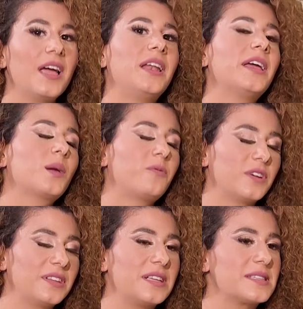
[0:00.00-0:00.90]
لهيك
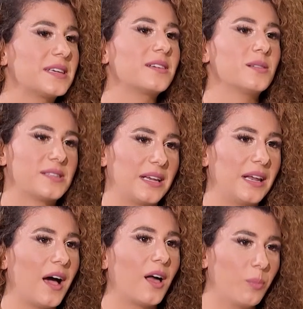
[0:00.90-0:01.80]
بفضل السينجلز على
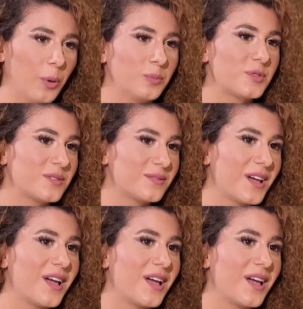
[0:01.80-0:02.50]
الالبومز